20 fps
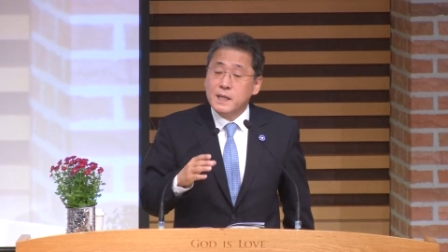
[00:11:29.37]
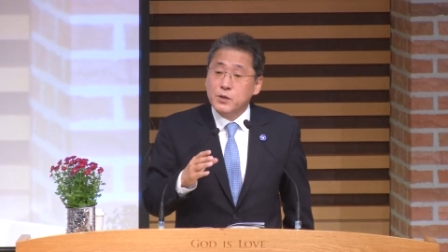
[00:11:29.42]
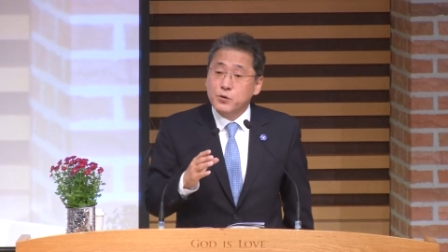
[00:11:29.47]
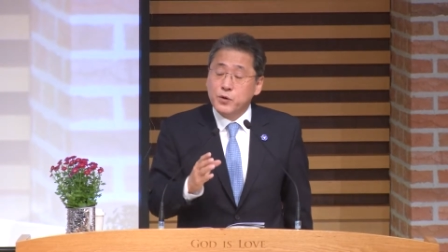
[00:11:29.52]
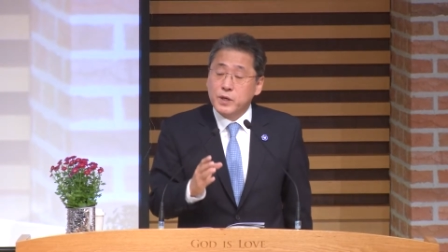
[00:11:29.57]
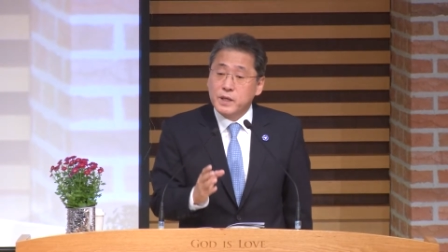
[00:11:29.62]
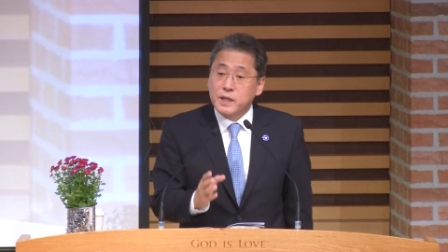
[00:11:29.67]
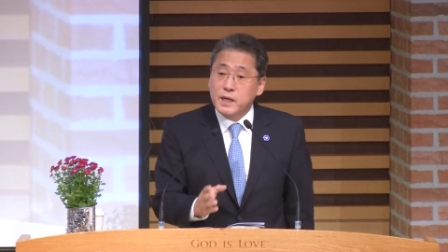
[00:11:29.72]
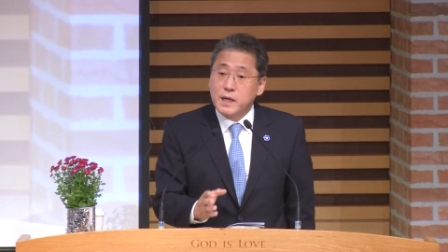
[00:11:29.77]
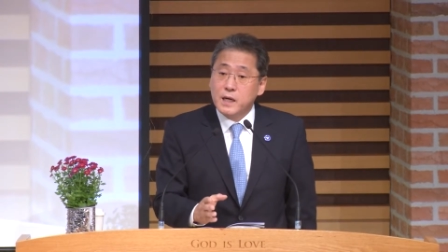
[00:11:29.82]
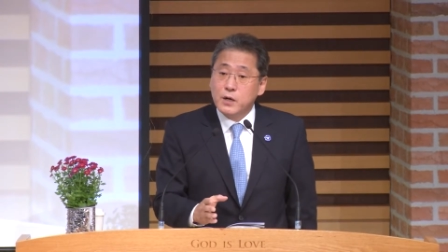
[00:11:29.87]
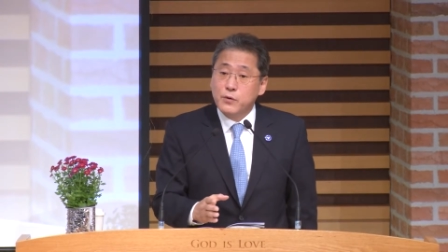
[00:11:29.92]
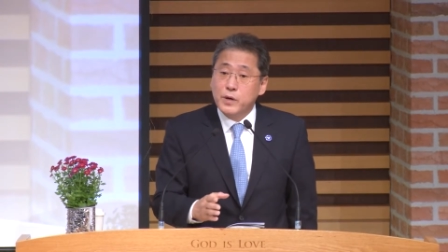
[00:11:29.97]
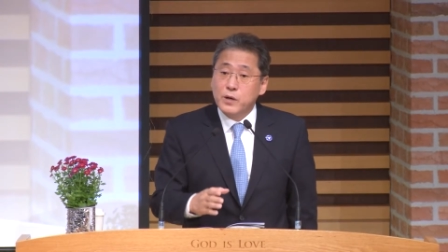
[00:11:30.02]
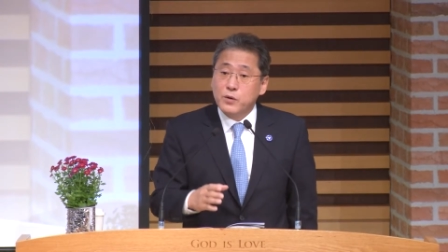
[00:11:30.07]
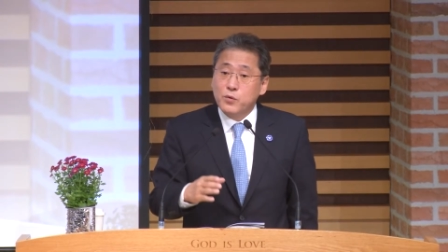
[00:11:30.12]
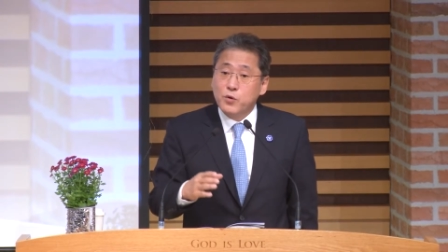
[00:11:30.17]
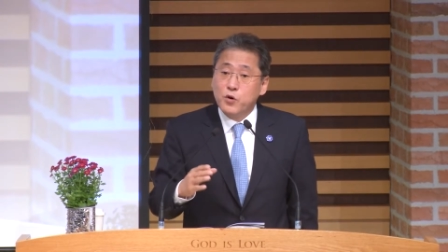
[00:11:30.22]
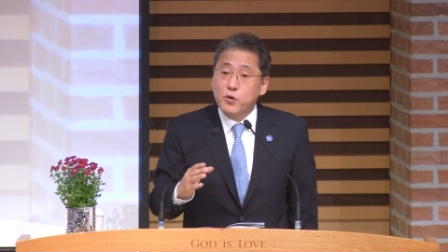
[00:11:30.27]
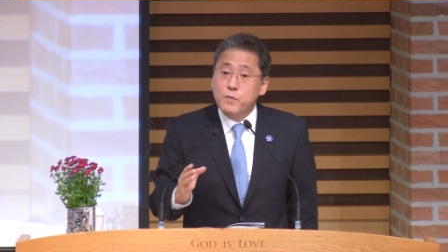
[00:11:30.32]
괴테가 왜
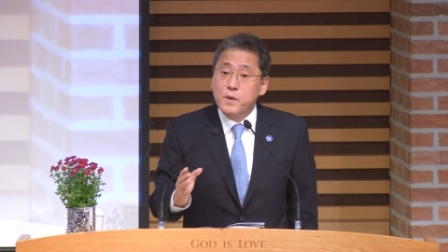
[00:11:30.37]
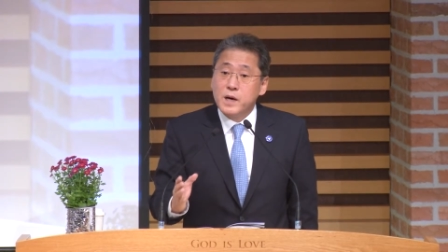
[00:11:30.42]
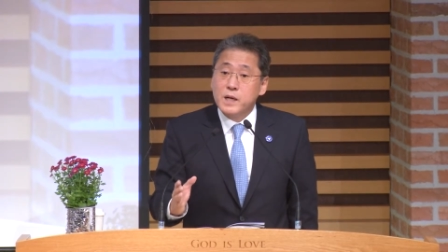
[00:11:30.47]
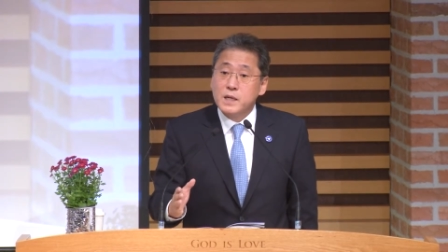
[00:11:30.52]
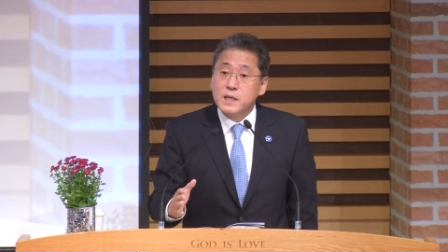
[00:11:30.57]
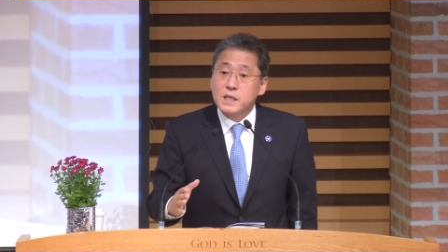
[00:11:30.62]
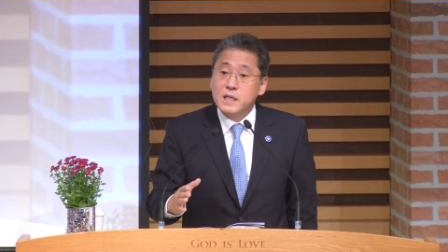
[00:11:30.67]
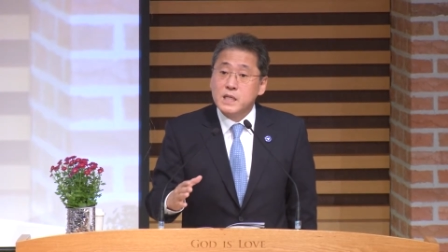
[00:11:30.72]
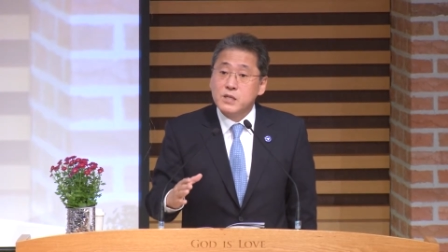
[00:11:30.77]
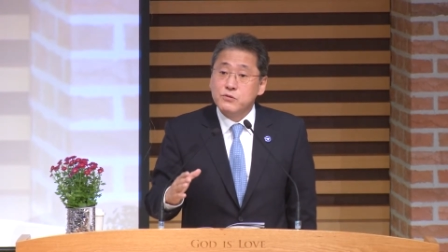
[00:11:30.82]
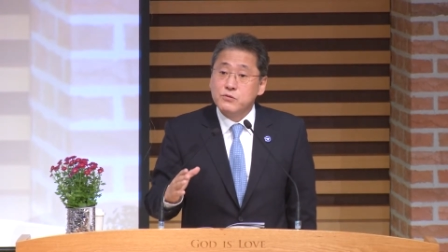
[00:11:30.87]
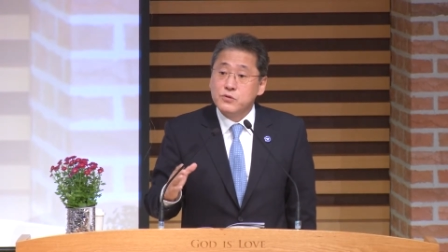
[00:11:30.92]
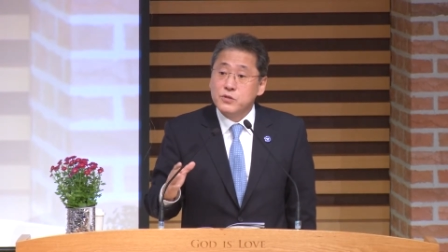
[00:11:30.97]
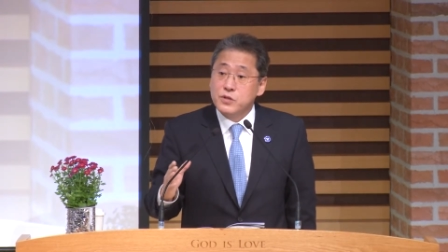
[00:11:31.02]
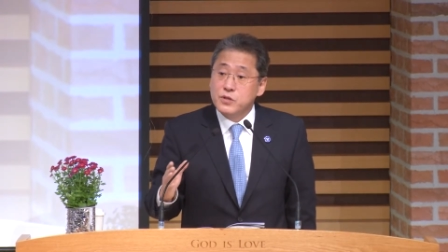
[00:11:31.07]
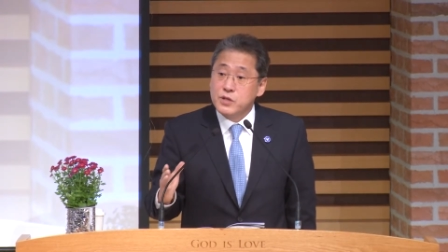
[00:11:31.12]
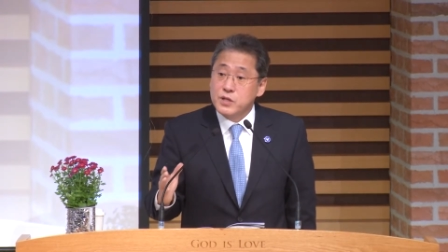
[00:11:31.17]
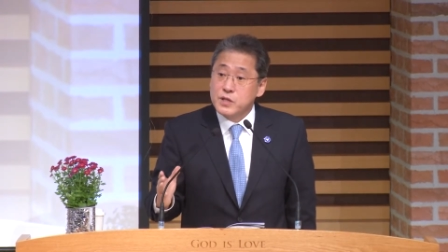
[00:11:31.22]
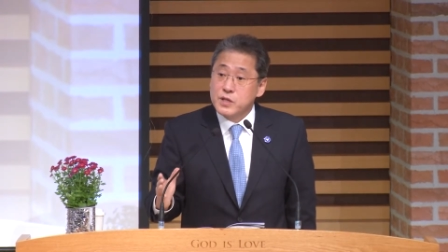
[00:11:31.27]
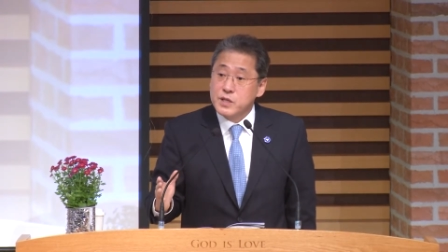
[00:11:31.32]
로마를
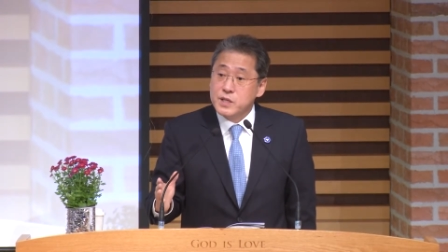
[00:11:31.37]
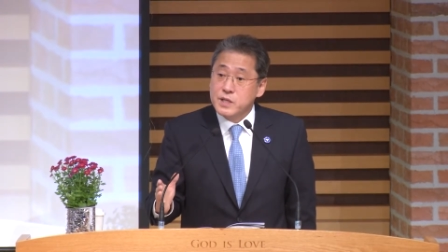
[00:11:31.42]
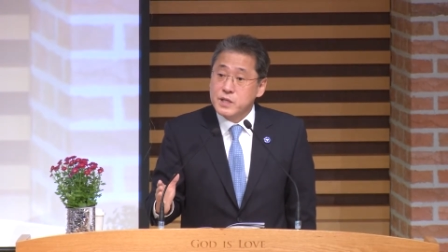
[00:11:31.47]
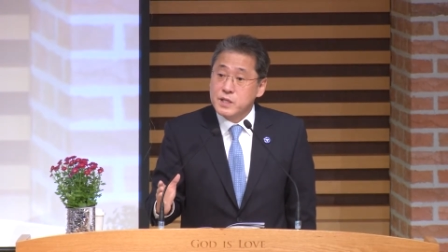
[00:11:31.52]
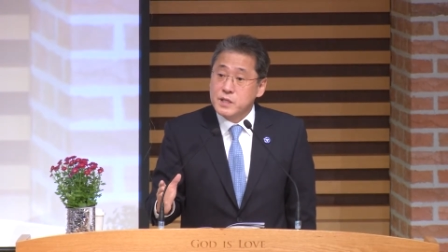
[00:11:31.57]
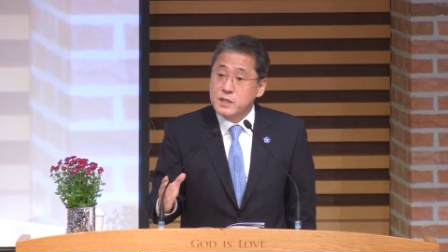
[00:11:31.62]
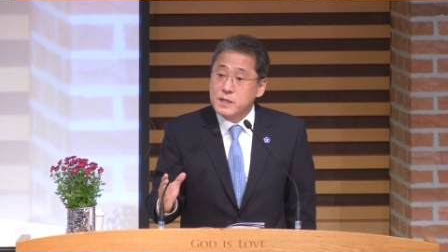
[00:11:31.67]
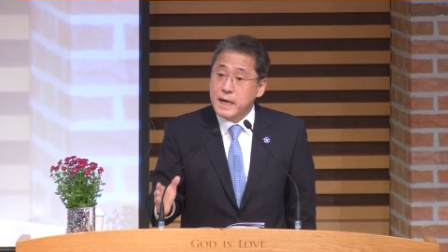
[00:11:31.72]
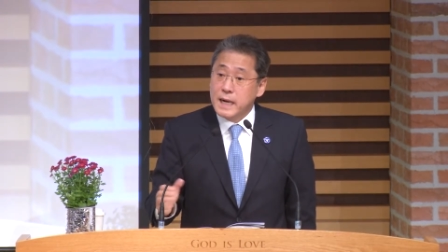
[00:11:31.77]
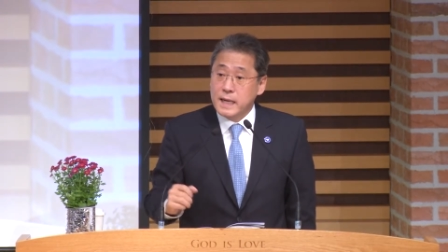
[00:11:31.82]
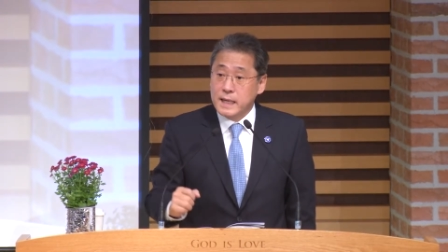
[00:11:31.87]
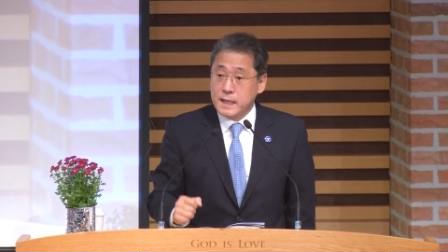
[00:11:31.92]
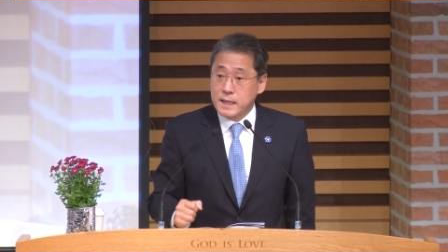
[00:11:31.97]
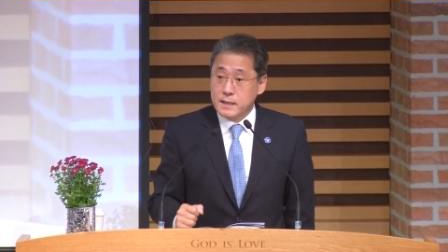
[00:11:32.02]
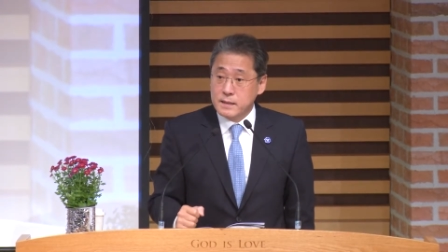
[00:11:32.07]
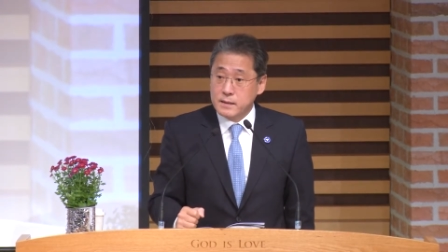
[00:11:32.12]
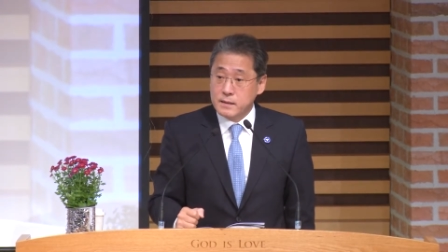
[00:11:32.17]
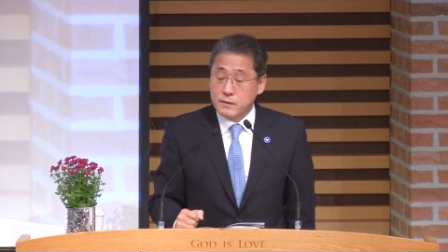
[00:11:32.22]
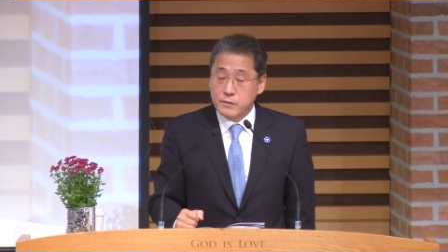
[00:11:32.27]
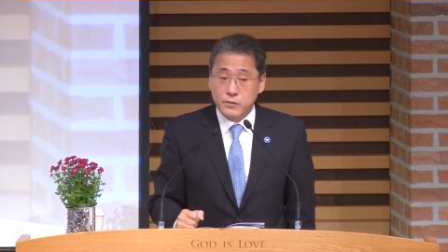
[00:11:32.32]
기웃거렸는지를
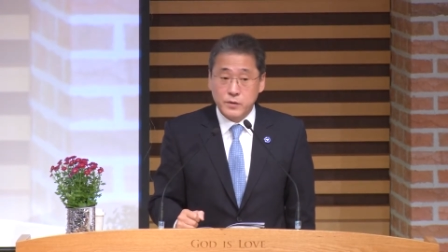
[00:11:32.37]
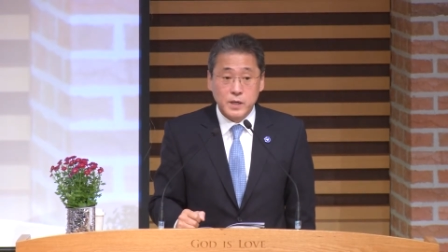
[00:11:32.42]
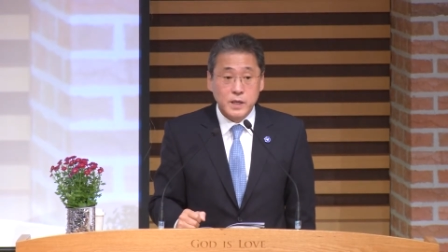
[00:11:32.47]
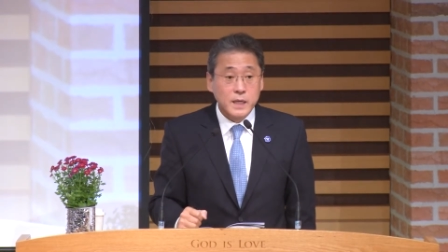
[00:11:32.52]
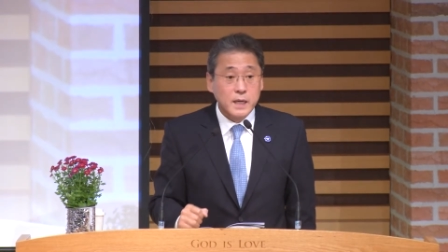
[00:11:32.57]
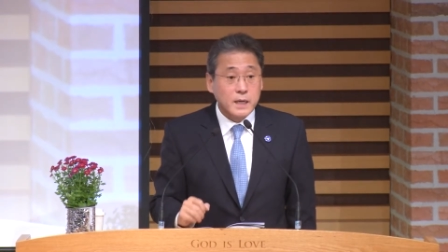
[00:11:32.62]
알겠더라고요.